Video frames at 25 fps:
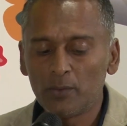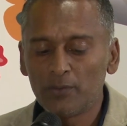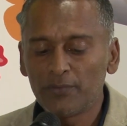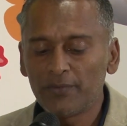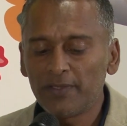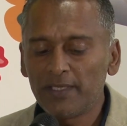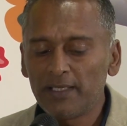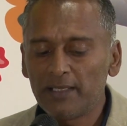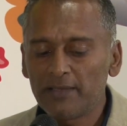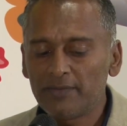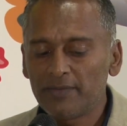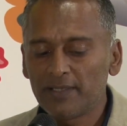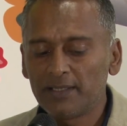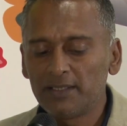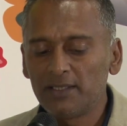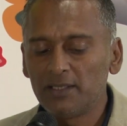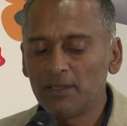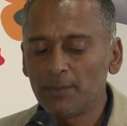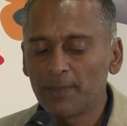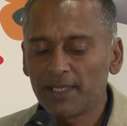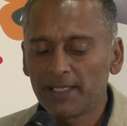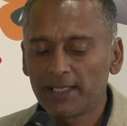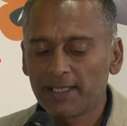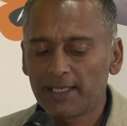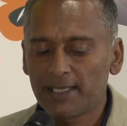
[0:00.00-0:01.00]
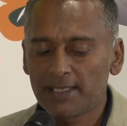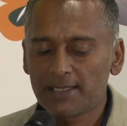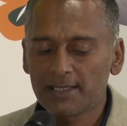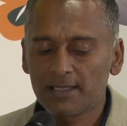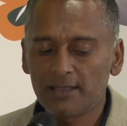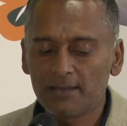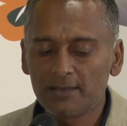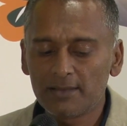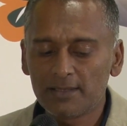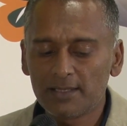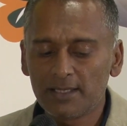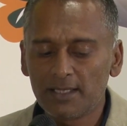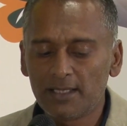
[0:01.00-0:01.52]
fait, la vanille de
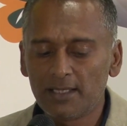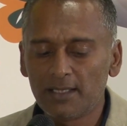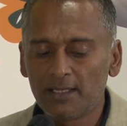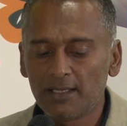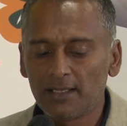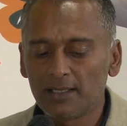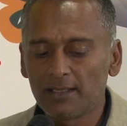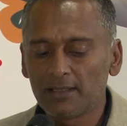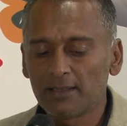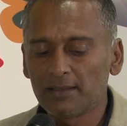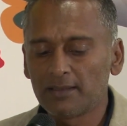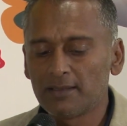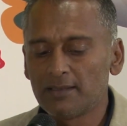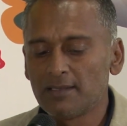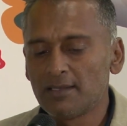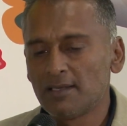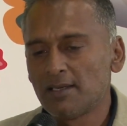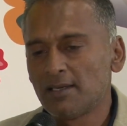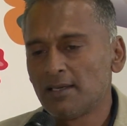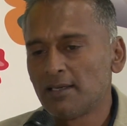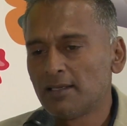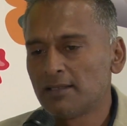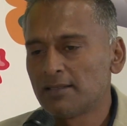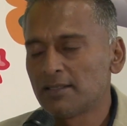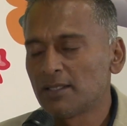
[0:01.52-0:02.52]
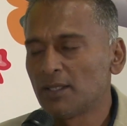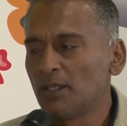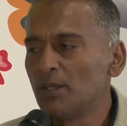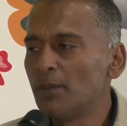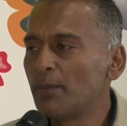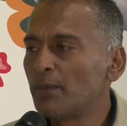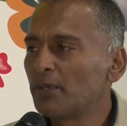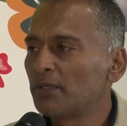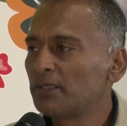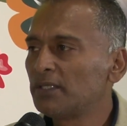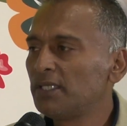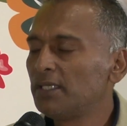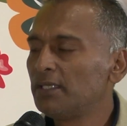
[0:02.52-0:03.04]
Madagascar, c'est
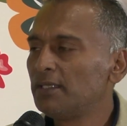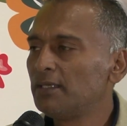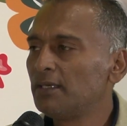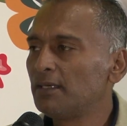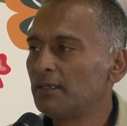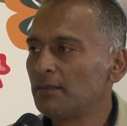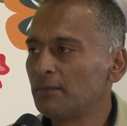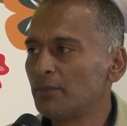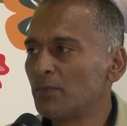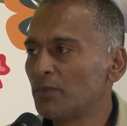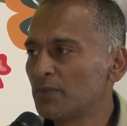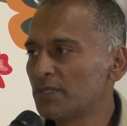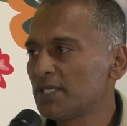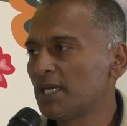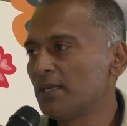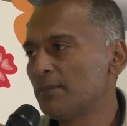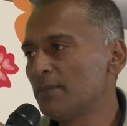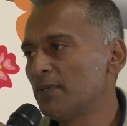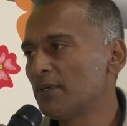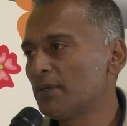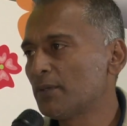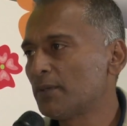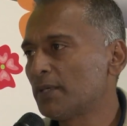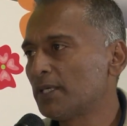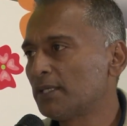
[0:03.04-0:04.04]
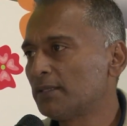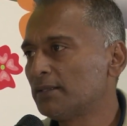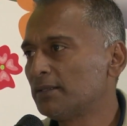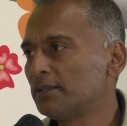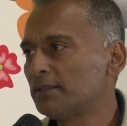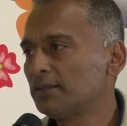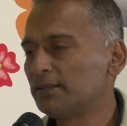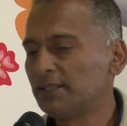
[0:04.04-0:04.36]
demandé mondialement, quoi.